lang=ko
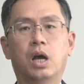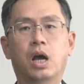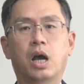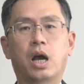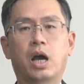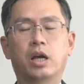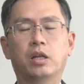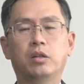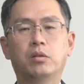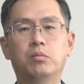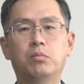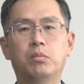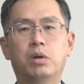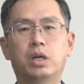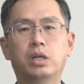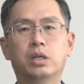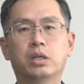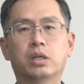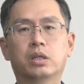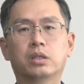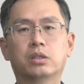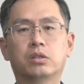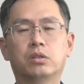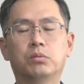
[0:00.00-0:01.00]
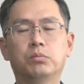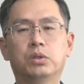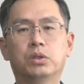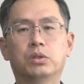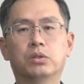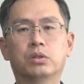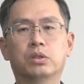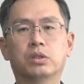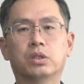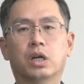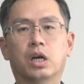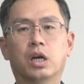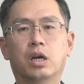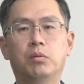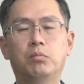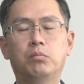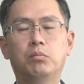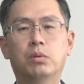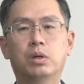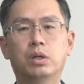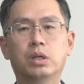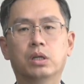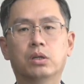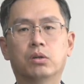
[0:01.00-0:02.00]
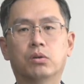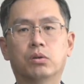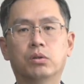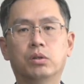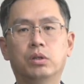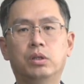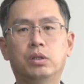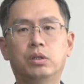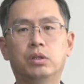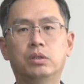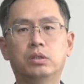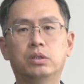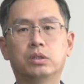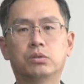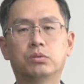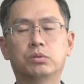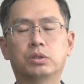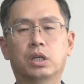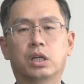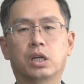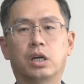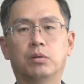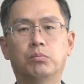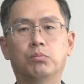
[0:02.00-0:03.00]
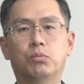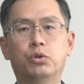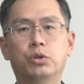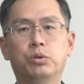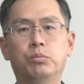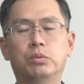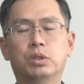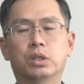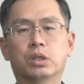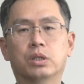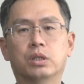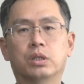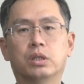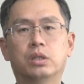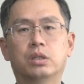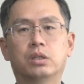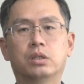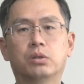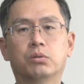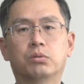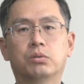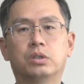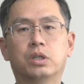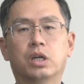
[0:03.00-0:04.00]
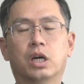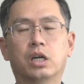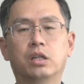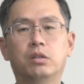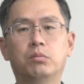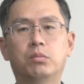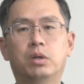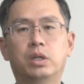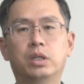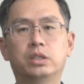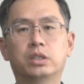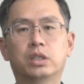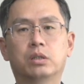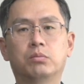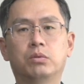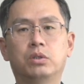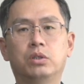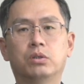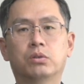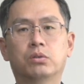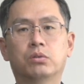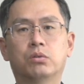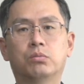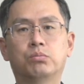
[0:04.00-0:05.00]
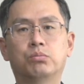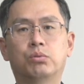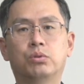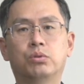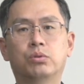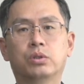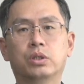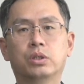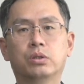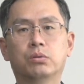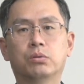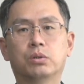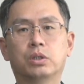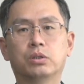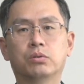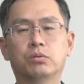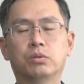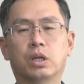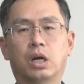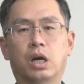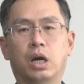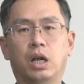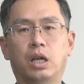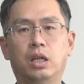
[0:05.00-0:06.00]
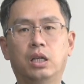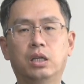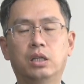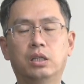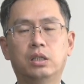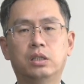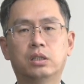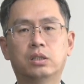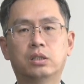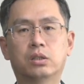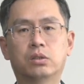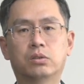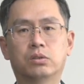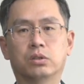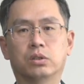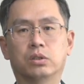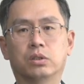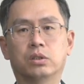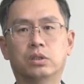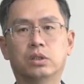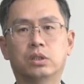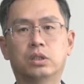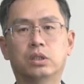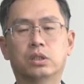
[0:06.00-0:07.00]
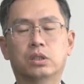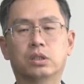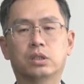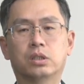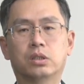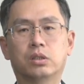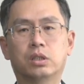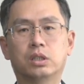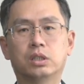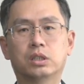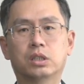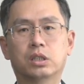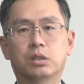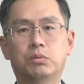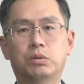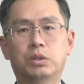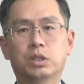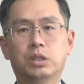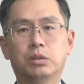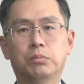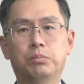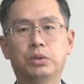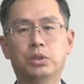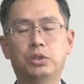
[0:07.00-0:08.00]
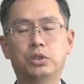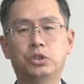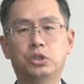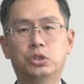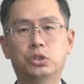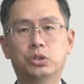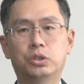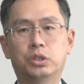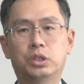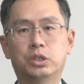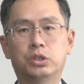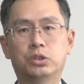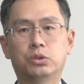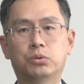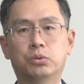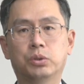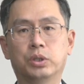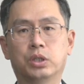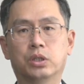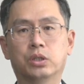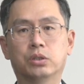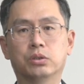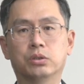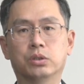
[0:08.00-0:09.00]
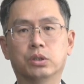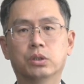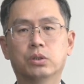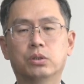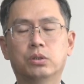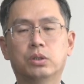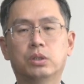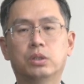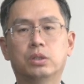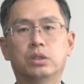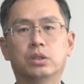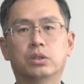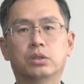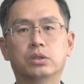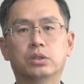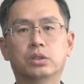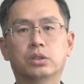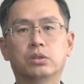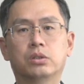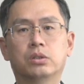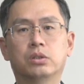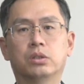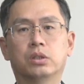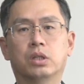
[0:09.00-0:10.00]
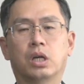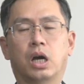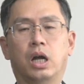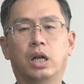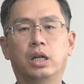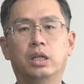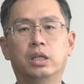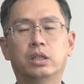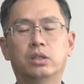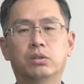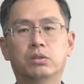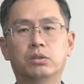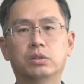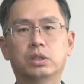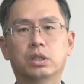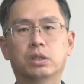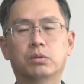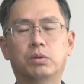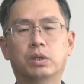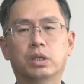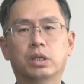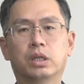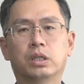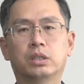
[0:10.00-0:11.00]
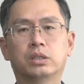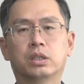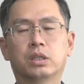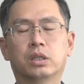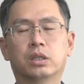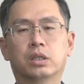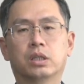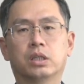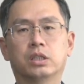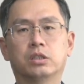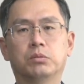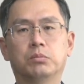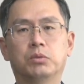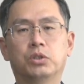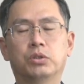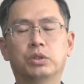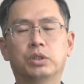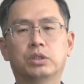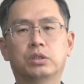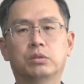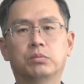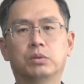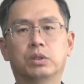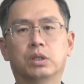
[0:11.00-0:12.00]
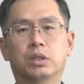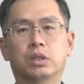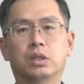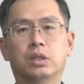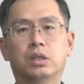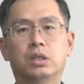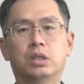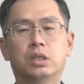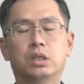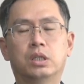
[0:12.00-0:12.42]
한 마리가 그러면 그 한 마리가 어디 있는지도 잘 안 보입니다. 그리고 그 한 마리 잡으려고 불 켜고 아주 난리를 떠는 그런 상황이 펼쳐질 수도 있거든요. 여기서는 난리 떠는 상황이라 생각하시면 되겠습니다.